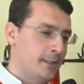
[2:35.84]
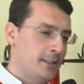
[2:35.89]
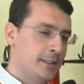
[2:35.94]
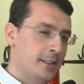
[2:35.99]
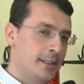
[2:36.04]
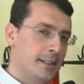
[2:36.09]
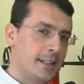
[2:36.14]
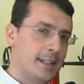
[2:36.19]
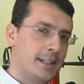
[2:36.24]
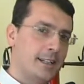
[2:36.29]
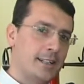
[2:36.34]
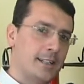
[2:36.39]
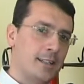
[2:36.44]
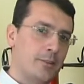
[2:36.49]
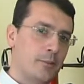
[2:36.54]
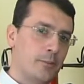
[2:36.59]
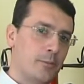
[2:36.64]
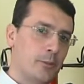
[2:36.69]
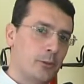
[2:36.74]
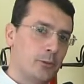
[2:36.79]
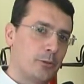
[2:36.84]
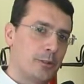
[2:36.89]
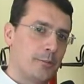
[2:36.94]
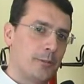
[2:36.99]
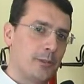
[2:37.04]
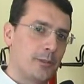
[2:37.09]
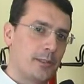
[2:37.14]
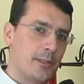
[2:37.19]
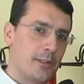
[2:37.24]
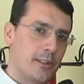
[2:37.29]
di dire che è stato molto
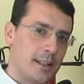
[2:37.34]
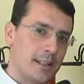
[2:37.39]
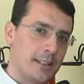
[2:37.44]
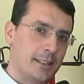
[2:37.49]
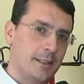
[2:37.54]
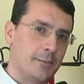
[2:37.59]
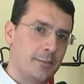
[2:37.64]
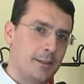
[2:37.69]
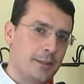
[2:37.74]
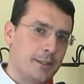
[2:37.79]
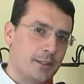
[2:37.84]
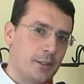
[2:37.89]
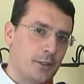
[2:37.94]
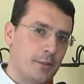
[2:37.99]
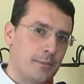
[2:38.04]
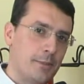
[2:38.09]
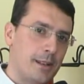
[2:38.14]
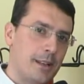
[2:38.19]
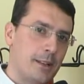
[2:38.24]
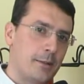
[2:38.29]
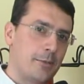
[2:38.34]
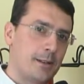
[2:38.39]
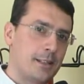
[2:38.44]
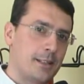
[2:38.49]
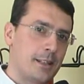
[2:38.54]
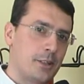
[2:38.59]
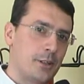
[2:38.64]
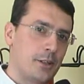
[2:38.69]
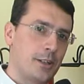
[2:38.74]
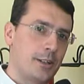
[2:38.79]
emozionante partecipare a
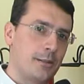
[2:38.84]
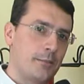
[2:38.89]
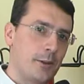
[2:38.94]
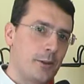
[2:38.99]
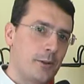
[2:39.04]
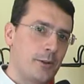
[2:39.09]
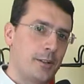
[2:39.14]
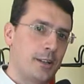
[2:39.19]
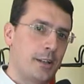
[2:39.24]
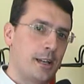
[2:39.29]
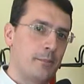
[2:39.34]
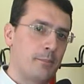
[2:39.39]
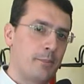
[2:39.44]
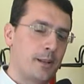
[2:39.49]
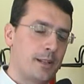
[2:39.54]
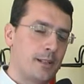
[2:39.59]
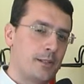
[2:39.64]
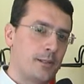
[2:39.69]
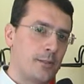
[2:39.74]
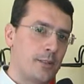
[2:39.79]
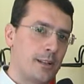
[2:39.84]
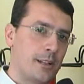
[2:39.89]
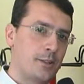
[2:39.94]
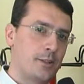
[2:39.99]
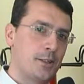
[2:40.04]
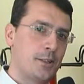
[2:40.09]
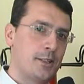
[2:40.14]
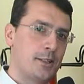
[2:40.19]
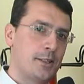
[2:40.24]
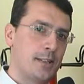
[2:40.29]
questa cerimonia presso
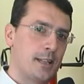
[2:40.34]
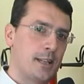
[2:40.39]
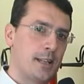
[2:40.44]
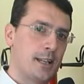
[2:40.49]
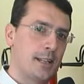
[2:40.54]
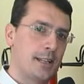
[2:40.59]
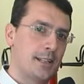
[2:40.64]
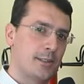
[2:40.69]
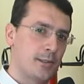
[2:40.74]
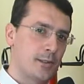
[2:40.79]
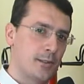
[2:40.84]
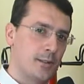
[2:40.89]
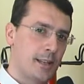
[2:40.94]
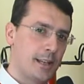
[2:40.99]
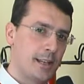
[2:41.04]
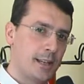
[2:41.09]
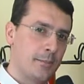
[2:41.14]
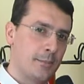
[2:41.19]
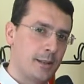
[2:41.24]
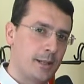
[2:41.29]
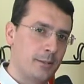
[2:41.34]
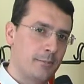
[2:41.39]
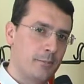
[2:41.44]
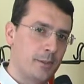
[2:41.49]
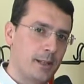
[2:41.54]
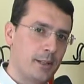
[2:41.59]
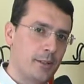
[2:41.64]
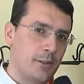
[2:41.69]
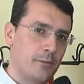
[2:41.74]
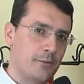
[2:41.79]
l'Agenzia Nazionale per i
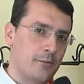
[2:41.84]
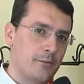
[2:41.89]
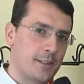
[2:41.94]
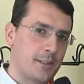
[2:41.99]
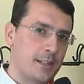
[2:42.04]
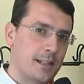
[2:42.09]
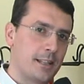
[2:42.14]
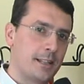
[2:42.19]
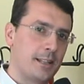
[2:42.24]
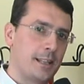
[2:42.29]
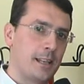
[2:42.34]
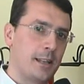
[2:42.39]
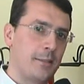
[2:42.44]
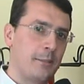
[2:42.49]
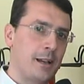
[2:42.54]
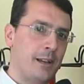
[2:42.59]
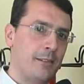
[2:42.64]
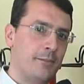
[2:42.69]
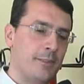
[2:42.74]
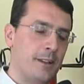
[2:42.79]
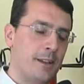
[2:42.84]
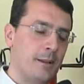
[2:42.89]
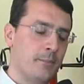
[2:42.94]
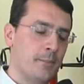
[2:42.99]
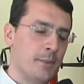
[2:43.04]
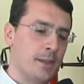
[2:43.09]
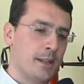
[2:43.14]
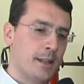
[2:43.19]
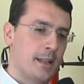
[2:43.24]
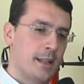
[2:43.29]
Beni Confiscati alla Mafia,
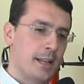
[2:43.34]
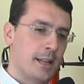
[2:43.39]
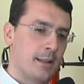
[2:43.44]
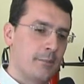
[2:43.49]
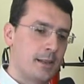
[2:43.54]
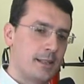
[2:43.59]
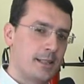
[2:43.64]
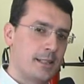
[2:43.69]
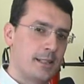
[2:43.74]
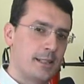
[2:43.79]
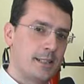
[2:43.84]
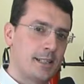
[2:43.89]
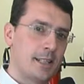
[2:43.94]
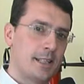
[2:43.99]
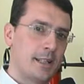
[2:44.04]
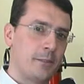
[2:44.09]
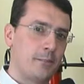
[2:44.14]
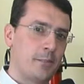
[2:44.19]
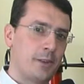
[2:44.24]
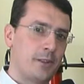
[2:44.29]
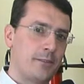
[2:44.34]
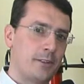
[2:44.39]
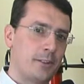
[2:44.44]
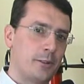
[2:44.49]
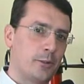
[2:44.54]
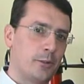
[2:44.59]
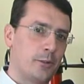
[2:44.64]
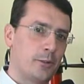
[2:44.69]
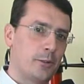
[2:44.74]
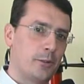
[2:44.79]
alla presenza del
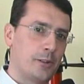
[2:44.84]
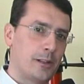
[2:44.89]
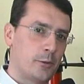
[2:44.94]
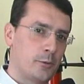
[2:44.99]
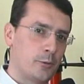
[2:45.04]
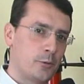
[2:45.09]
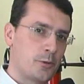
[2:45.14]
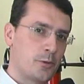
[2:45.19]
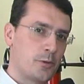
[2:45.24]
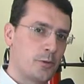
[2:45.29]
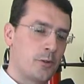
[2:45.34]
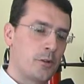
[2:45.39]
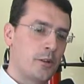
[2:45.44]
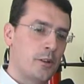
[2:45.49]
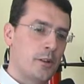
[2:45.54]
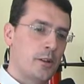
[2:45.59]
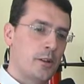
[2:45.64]
prefetto Caruso.